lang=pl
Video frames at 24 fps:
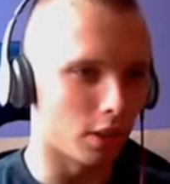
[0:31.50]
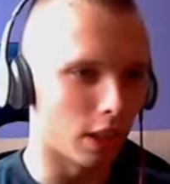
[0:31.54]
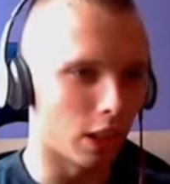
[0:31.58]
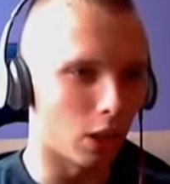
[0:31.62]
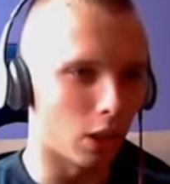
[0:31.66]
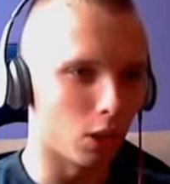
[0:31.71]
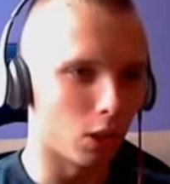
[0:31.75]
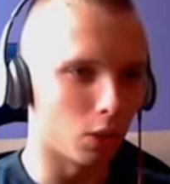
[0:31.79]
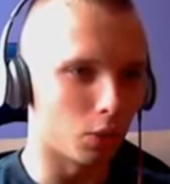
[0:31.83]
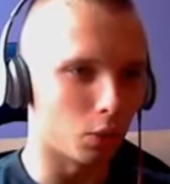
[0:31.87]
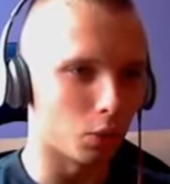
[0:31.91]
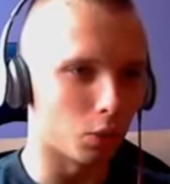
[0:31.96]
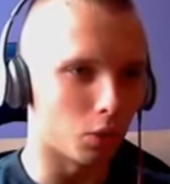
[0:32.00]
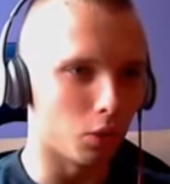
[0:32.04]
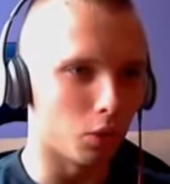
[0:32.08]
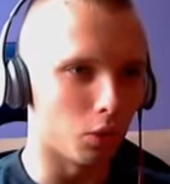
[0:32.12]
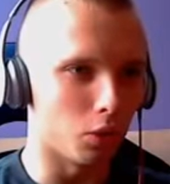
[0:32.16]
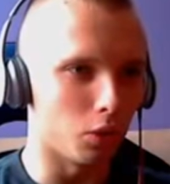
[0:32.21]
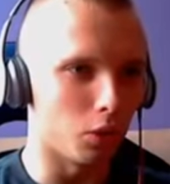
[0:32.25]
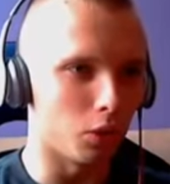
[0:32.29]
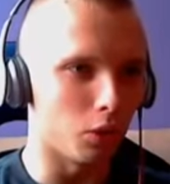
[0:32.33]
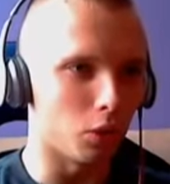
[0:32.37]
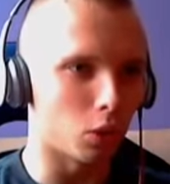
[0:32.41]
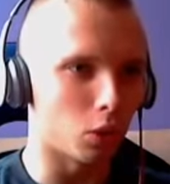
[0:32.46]
na odwrót.
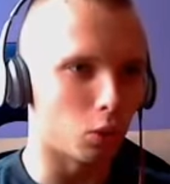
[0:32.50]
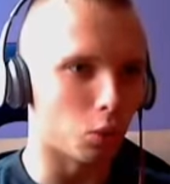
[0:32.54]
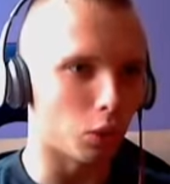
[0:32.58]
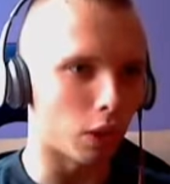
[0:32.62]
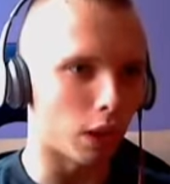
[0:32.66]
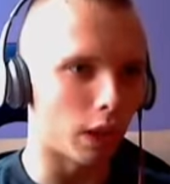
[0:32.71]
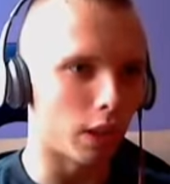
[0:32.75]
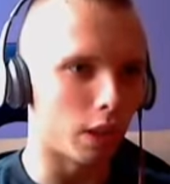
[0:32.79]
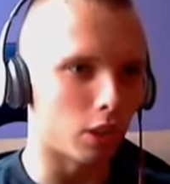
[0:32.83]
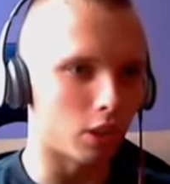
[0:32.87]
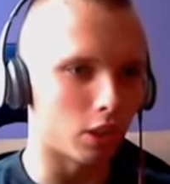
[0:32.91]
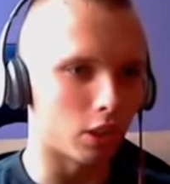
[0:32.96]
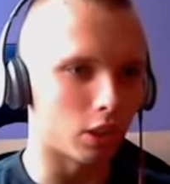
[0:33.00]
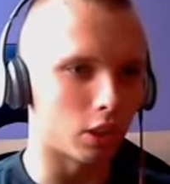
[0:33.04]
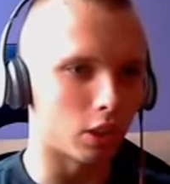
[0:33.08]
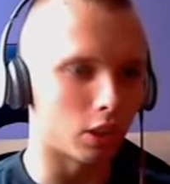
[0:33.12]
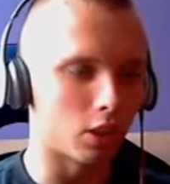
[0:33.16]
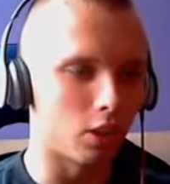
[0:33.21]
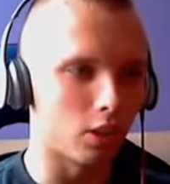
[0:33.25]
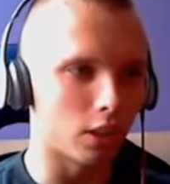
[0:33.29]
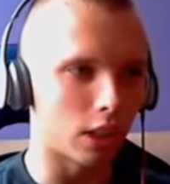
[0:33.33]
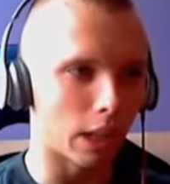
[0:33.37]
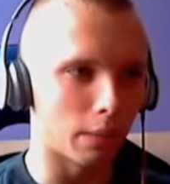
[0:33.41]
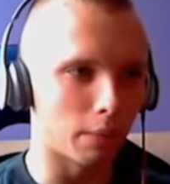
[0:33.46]
No i słuchajcie,
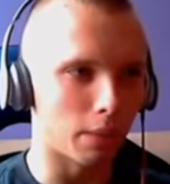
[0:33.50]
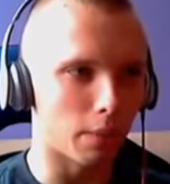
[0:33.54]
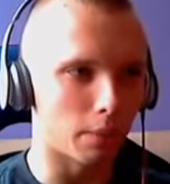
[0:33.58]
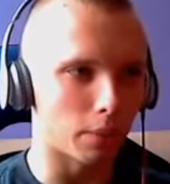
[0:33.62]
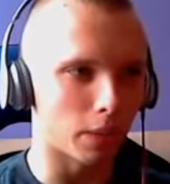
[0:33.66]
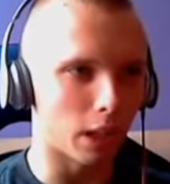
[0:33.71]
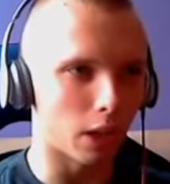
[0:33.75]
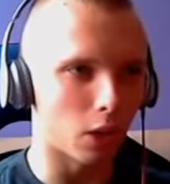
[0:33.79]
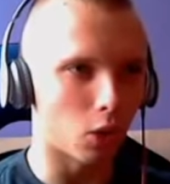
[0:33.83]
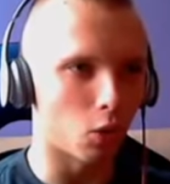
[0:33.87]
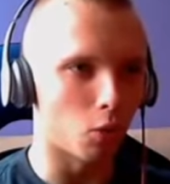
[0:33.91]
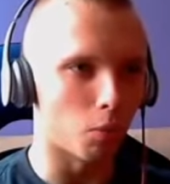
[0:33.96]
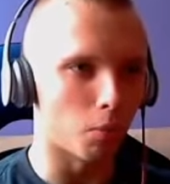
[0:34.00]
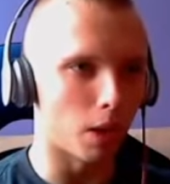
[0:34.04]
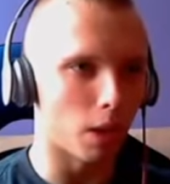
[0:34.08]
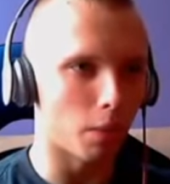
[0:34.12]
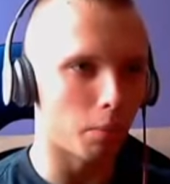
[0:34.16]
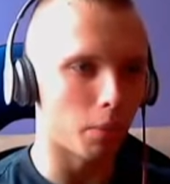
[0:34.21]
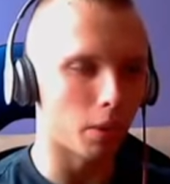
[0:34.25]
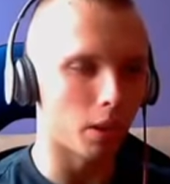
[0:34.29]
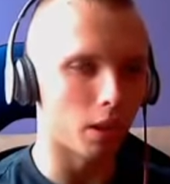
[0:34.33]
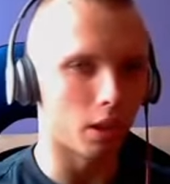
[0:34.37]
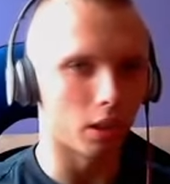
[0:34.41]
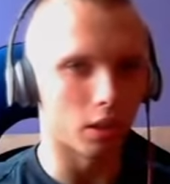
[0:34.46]
skąd ja mam taką
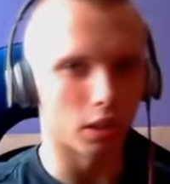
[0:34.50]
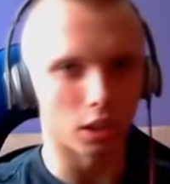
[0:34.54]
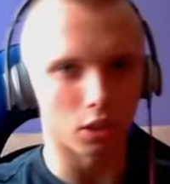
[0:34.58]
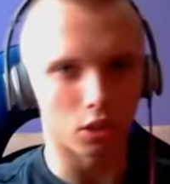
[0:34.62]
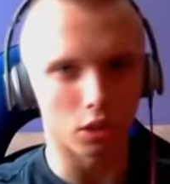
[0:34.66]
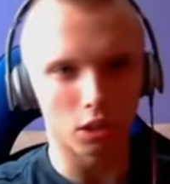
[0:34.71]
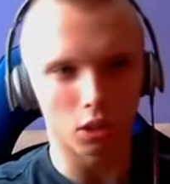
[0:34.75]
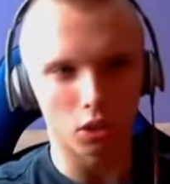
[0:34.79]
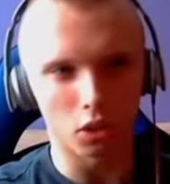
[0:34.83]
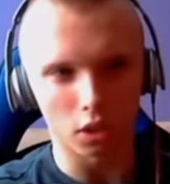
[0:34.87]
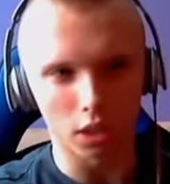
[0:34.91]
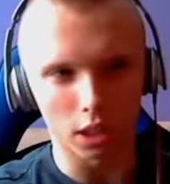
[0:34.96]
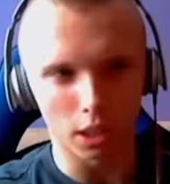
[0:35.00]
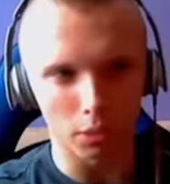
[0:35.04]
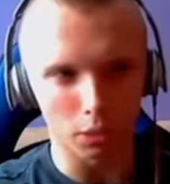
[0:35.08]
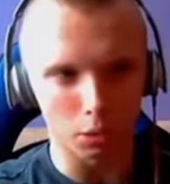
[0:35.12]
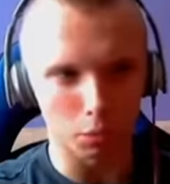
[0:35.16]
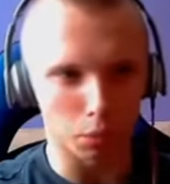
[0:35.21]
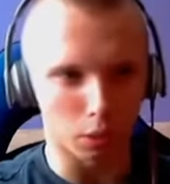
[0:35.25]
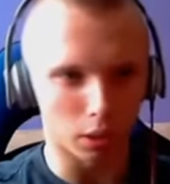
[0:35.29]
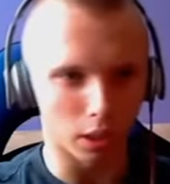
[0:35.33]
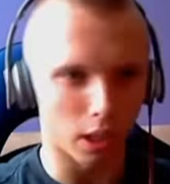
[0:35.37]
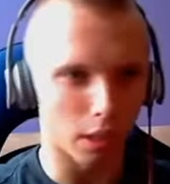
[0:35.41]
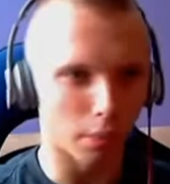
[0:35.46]
mapę, dlaczego gram
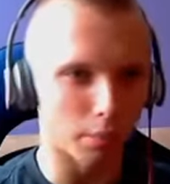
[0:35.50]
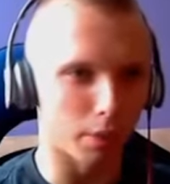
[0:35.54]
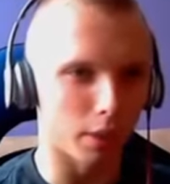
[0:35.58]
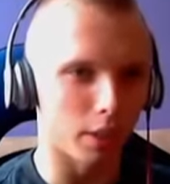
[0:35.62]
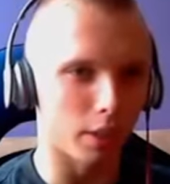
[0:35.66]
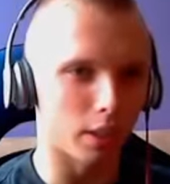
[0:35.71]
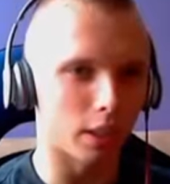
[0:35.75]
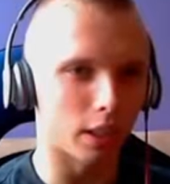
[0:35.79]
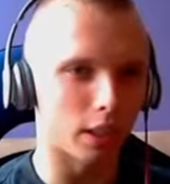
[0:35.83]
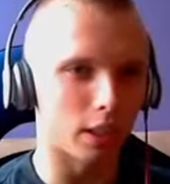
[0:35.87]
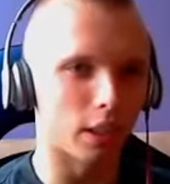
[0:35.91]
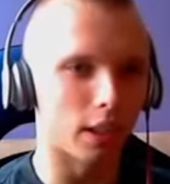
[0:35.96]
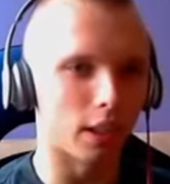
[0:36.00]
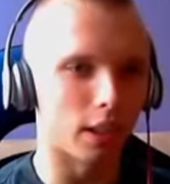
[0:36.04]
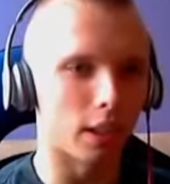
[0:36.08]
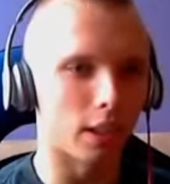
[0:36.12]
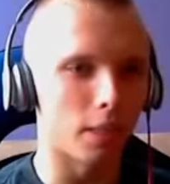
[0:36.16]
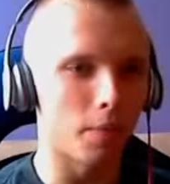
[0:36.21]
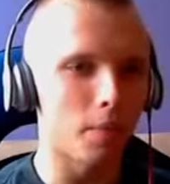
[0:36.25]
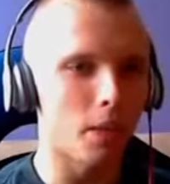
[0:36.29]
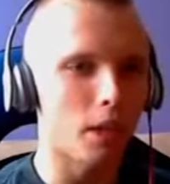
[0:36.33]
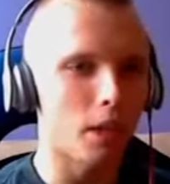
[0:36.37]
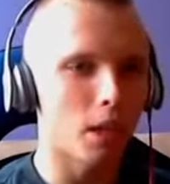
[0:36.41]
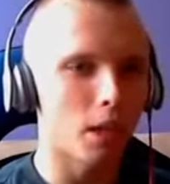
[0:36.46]
z botami i tak
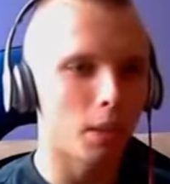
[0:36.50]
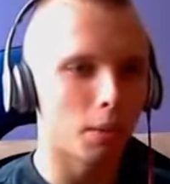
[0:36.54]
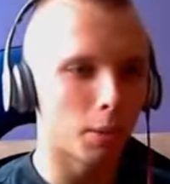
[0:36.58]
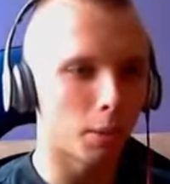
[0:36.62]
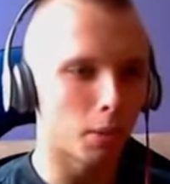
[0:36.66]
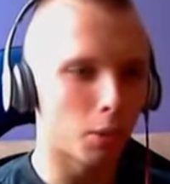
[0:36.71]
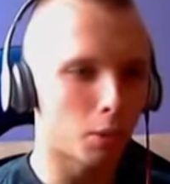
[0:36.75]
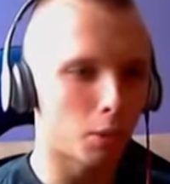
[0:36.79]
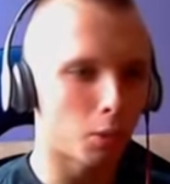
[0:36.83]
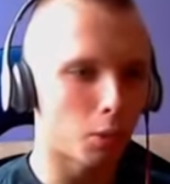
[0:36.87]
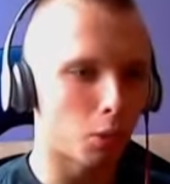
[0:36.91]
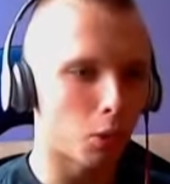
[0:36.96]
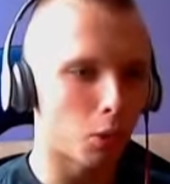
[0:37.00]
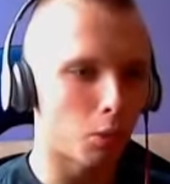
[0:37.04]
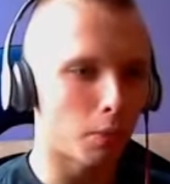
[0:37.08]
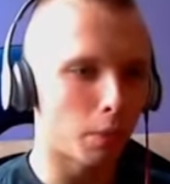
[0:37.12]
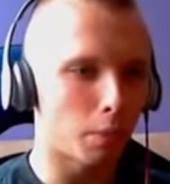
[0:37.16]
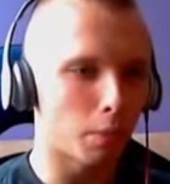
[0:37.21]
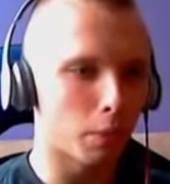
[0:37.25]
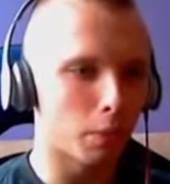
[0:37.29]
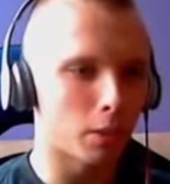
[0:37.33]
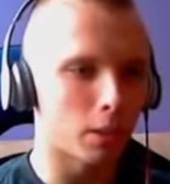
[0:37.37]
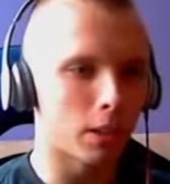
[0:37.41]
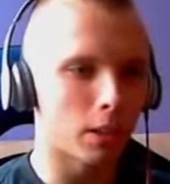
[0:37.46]
dalej. Po prostu tą
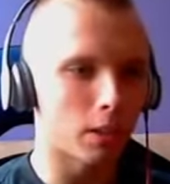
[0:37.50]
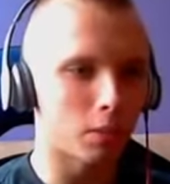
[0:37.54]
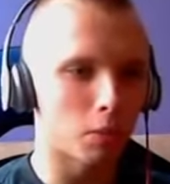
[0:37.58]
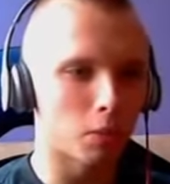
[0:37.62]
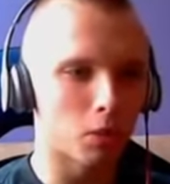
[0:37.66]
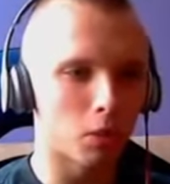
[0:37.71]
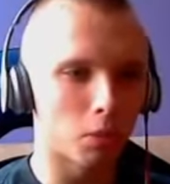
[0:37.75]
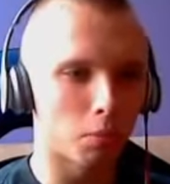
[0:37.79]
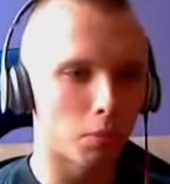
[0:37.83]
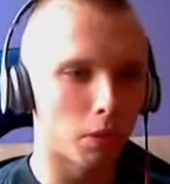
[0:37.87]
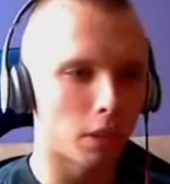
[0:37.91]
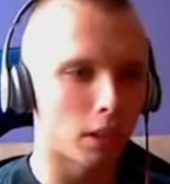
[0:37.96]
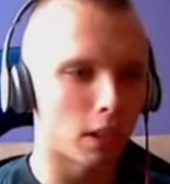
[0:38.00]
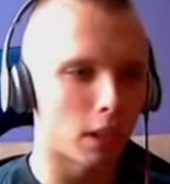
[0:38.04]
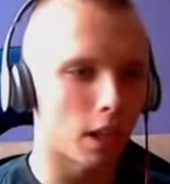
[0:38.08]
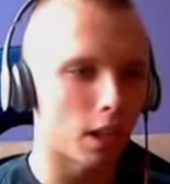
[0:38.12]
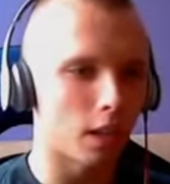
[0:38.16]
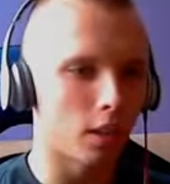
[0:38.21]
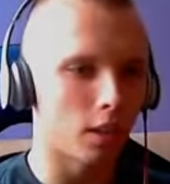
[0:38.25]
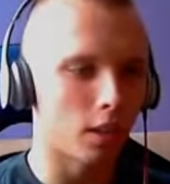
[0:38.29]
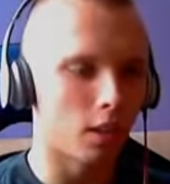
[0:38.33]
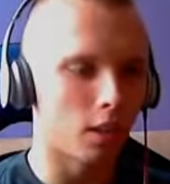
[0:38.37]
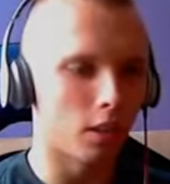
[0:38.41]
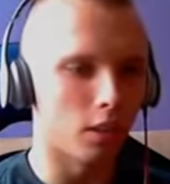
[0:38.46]
mapę znalazłem sobie
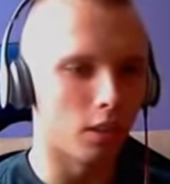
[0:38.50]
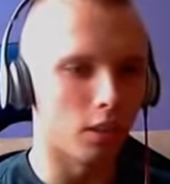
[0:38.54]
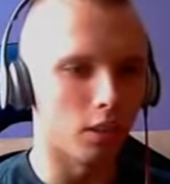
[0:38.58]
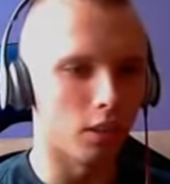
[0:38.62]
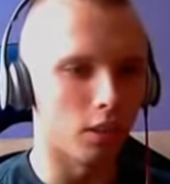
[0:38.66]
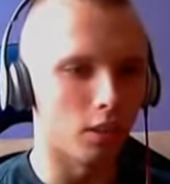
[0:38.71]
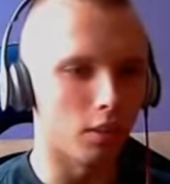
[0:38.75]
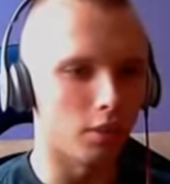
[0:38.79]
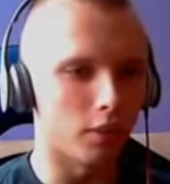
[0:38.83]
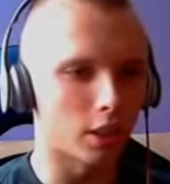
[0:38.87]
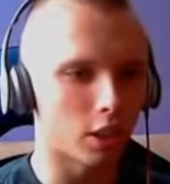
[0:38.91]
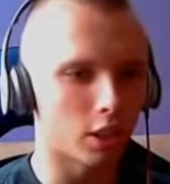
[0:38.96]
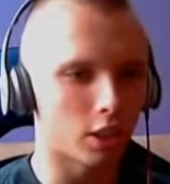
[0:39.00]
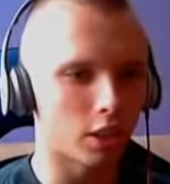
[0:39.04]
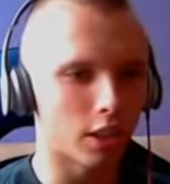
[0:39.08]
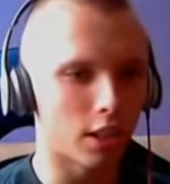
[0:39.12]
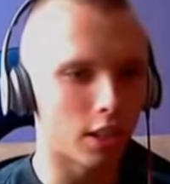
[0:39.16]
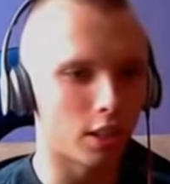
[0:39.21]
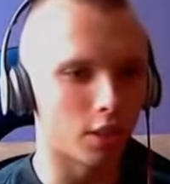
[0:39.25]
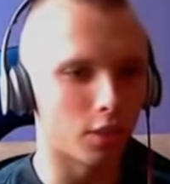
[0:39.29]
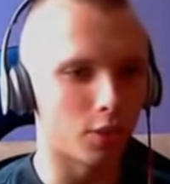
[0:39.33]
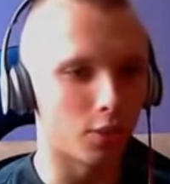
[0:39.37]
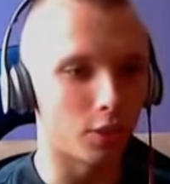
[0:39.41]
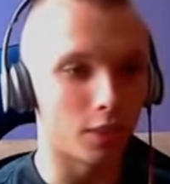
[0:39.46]
na yy,
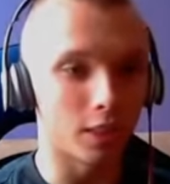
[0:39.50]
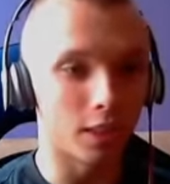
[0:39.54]
warsztacie w